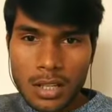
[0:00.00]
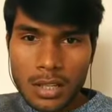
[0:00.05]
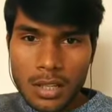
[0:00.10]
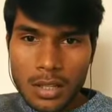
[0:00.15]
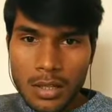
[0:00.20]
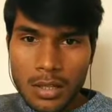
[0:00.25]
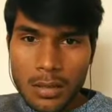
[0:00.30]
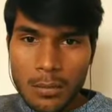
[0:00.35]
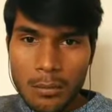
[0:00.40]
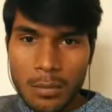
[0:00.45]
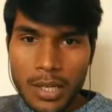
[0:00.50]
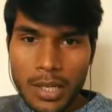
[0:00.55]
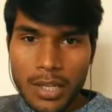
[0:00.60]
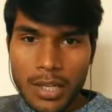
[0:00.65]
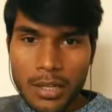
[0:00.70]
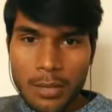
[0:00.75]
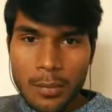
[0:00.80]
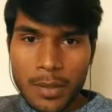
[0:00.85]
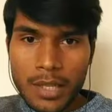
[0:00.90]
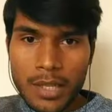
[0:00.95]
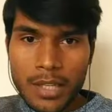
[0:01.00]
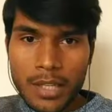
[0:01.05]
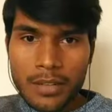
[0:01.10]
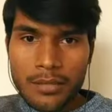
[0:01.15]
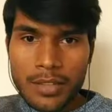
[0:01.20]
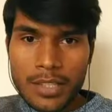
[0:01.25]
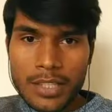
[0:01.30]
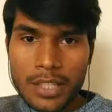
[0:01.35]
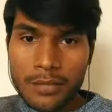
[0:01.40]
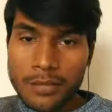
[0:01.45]
भाई अल्बेनिया
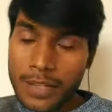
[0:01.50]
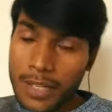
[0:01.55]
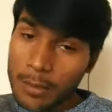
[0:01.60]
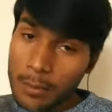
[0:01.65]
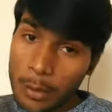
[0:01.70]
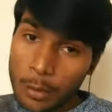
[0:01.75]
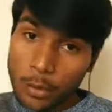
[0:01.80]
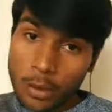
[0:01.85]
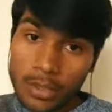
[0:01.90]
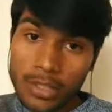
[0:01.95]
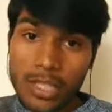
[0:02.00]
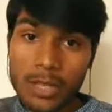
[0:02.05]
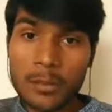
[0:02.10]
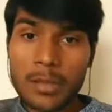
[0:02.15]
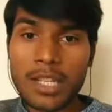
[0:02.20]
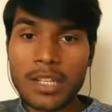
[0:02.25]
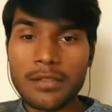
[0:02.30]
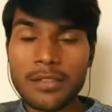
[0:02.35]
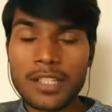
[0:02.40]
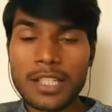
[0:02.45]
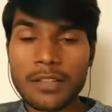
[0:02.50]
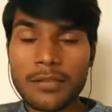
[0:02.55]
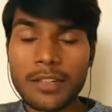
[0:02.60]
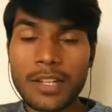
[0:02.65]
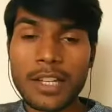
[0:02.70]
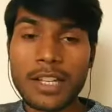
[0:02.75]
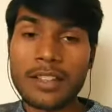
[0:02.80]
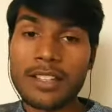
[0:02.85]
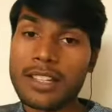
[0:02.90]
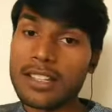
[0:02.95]
वीज़ा फ्री है बिल्कुल तीन महीने वीज़ा फ्री है
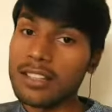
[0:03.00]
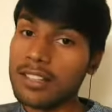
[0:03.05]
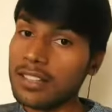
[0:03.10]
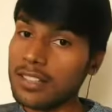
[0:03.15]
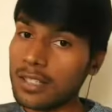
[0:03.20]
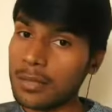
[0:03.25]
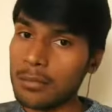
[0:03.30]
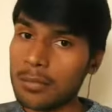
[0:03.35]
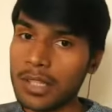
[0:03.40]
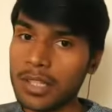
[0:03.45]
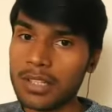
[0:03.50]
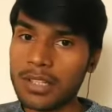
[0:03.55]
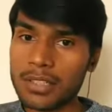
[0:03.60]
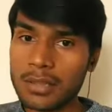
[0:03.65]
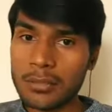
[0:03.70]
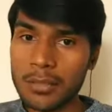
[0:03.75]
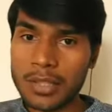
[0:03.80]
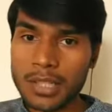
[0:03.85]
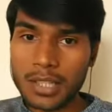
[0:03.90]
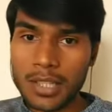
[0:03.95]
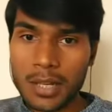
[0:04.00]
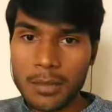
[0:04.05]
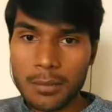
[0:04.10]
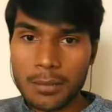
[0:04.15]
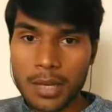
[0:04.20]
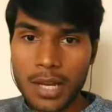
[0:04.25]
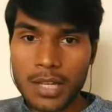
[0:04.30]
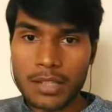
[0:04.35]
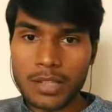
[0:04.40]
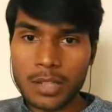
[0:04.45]
दिल दिसंबर दिसंबर तक आप
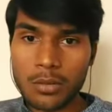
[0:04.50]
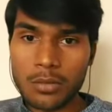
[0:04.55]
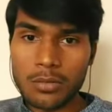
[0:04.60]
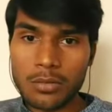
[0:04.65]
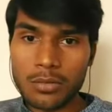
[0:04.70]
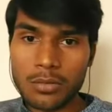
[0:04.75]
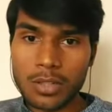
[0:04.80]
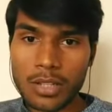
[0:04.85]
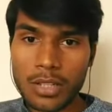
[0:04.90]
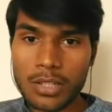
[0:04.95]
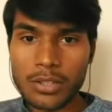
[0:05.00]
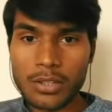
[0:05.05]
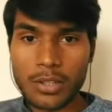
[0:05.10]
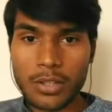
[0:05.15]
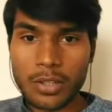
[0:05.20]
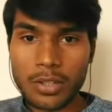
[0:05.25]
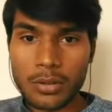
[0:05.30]
आ जाओ इन्जॉय करो